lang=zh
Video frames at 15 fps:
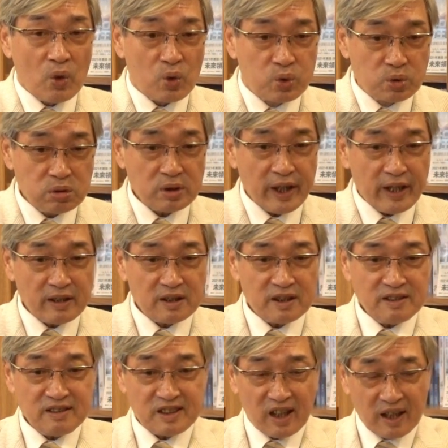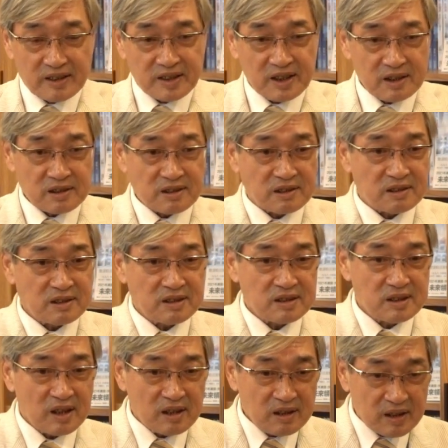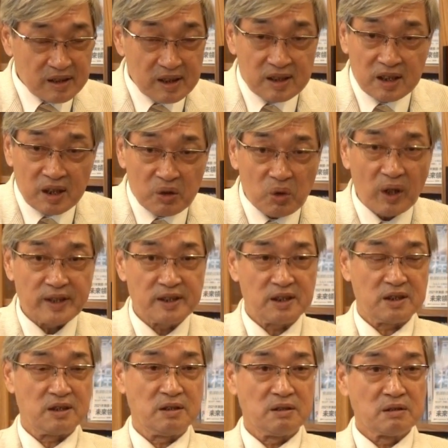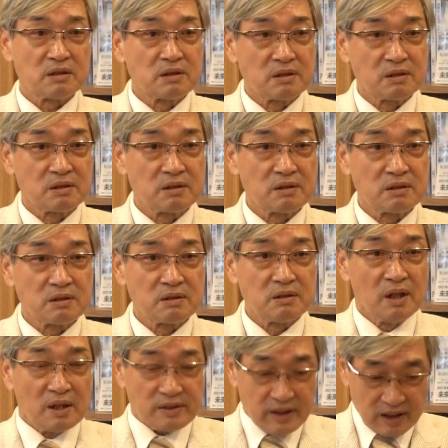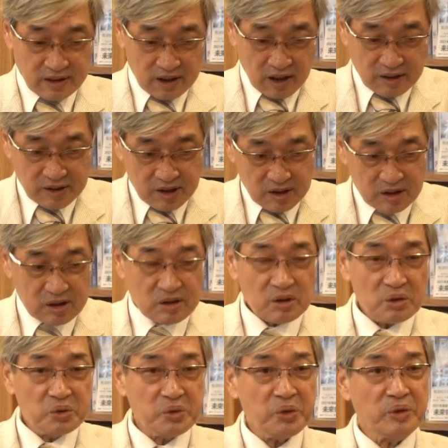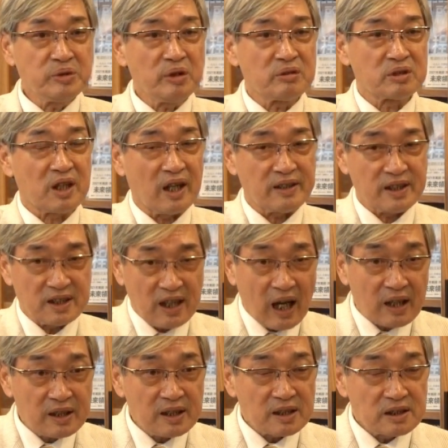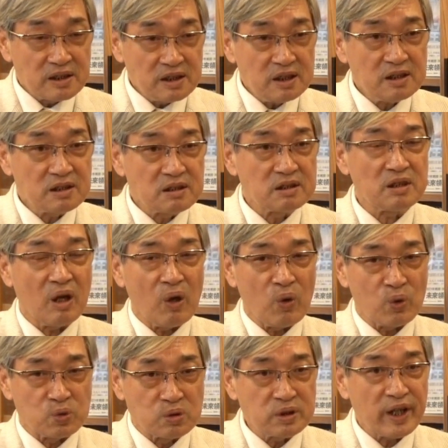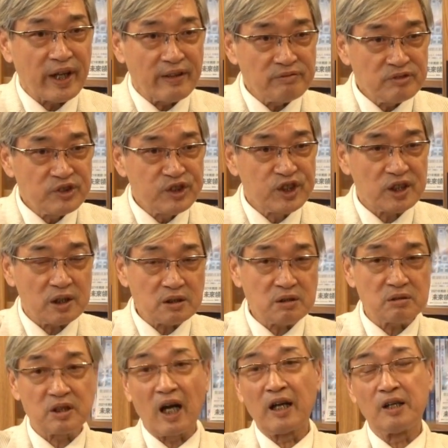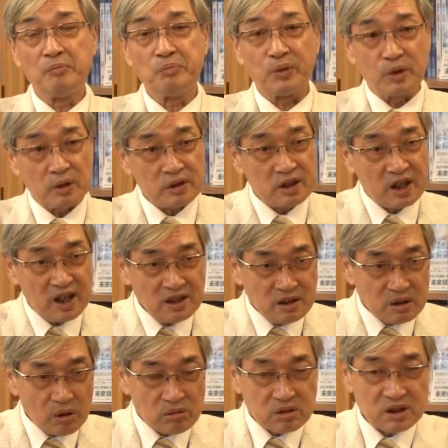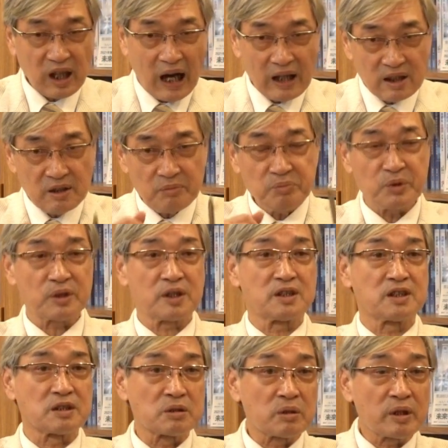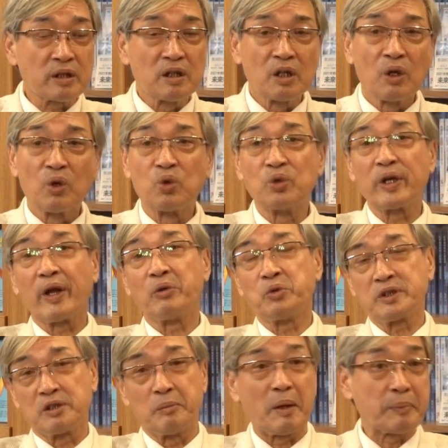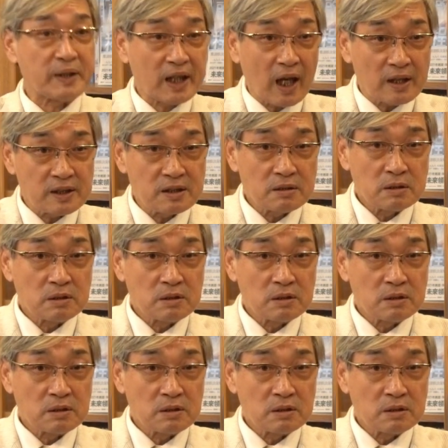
胡琏跟蒋介石之间的一些关系，那蒋介石就运用他的压力，一直叫胡琏接受汤恩伯，听从汤恩伯的指挥。胡琏为什么不答应？